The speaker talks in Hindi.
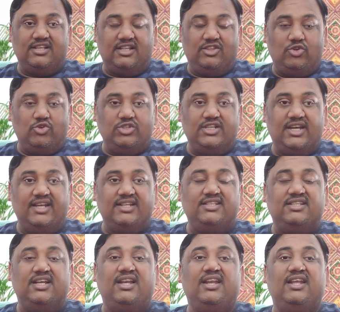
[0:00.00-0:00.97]
जद्दोजहद
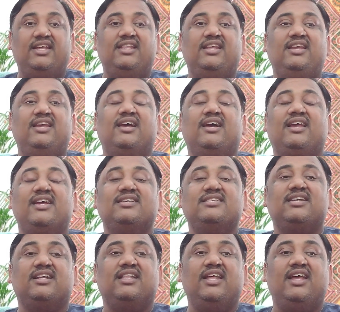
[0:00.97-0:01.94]
चल रही थी या कह
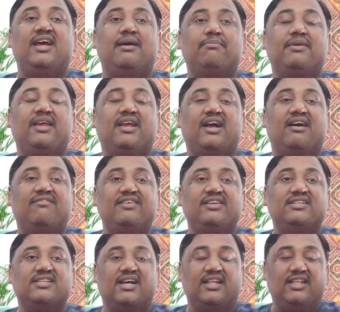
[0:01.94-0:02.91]
सकते हैं आपकी काफ़ी
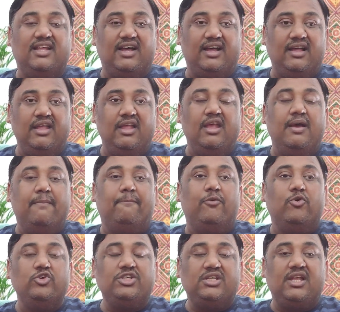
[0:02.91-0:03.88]
ज़्यादा
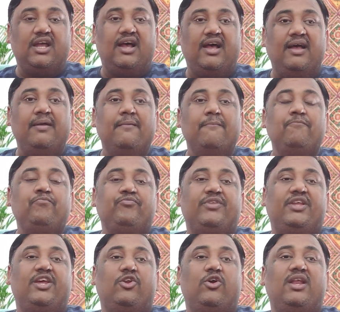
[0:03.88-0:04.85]
पुश था
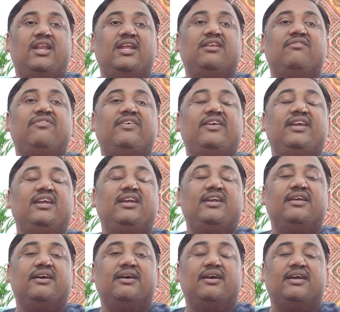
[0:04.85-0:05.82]
कि रॉयल
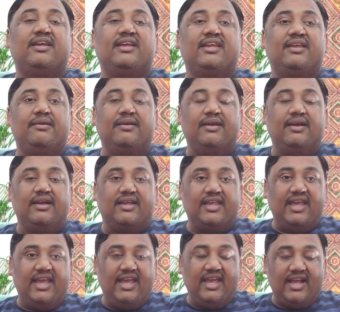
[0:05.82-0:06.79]
एनफील्ड
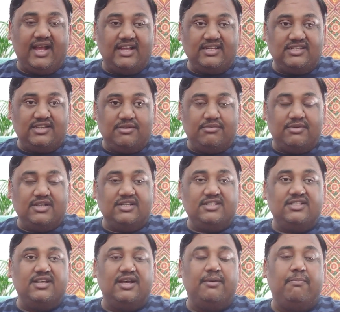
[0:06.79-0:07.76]
के
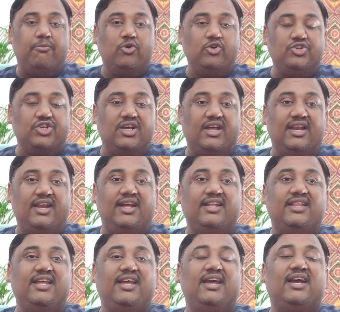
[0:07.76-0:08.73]
कस्टमर्स पुश कर रहे
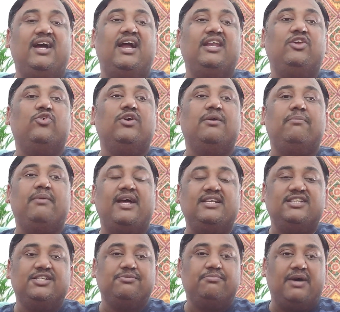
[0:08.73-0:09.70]
थे गाड़ियों के
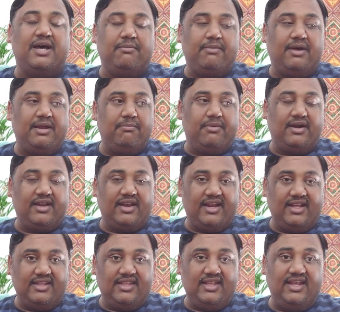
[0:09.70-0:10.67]
प्राइसेस बार बार बढ़
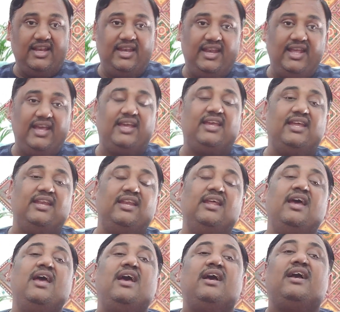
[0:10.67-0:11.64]
रहे थे लेकिन
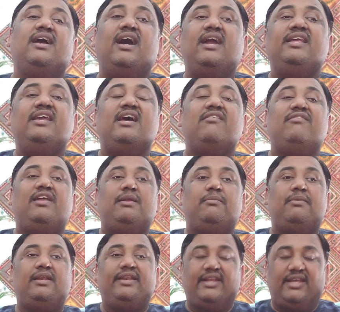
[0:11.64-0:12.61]
गाड़ियां
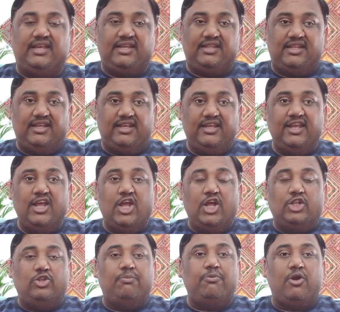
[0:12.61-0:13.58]
अवेलेबल नहीं थी
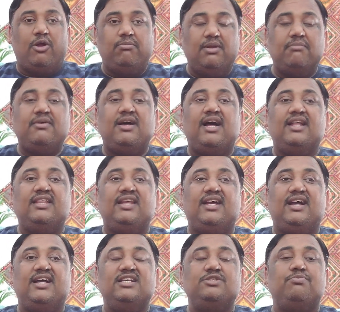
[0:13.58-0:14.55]
तो प्रॉब्लम कहाँ थी
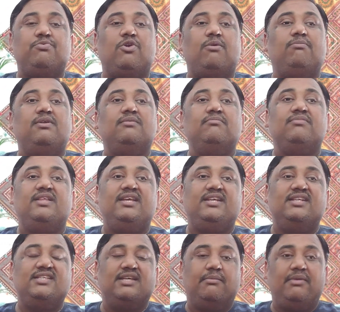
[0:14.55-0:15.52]
गाइस प्रॉब्लम थी
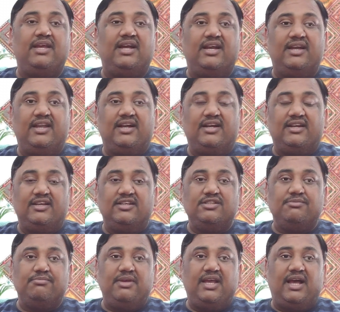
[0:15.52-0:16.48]

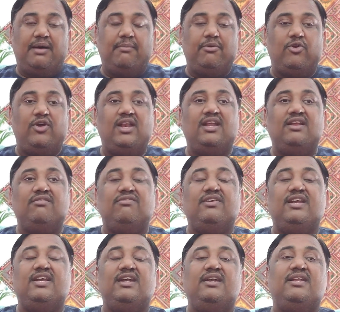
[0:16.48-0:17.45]
सेमीकंडक्टर्स में अब रॉयल
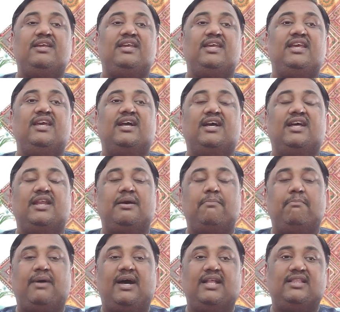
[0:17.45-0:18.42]
एनफील्ड की अगर
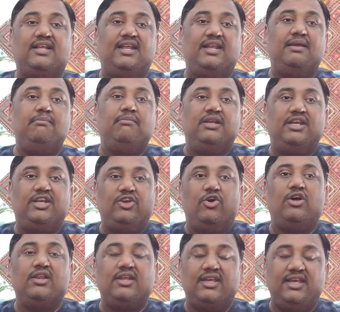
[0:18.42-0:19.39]
हम बात करें
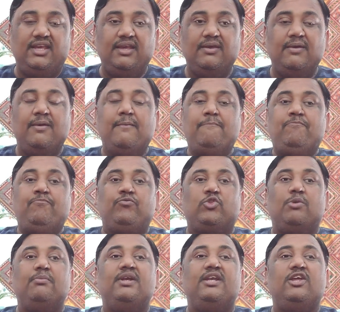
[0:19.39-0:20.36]
मिट्योर की
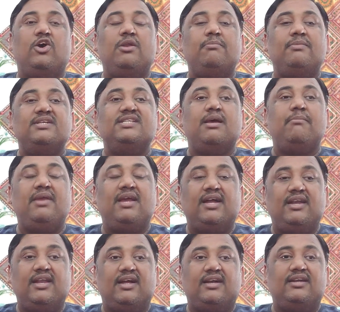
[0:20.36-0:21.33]
तो मिट्योर में
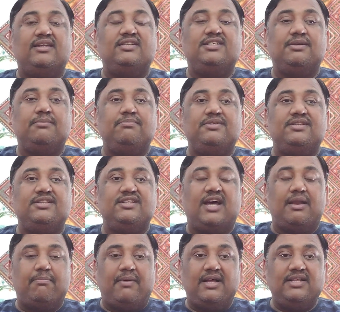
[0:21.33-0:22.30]
सेमीकंडक्टर चिप्स
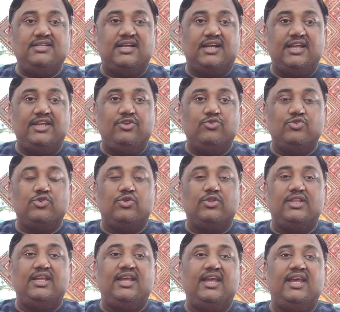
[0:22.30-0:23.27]
चार पांच जगह यूज़
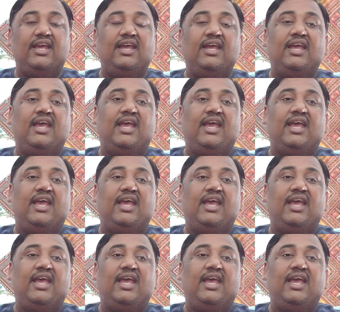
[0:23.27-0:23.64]
होती हैं